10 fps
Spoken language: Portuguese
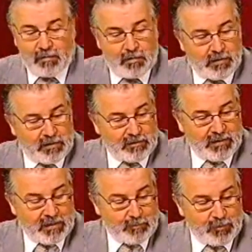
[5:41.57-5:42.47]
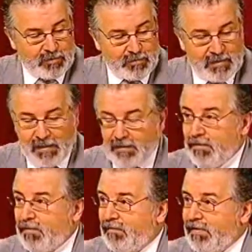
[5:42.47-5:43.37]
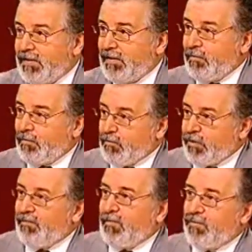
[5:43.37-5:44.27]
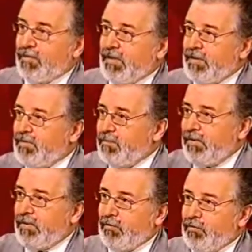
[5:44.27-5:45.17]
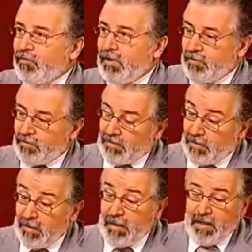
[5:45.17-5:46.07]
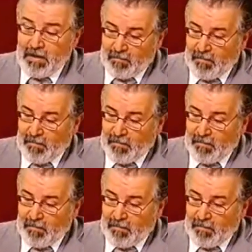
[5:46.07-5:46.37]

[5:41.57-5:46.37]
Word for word: enfim, daquilo que é a possibilidade de intervenção, como já vimos na Casa Pia e noutros lados, que,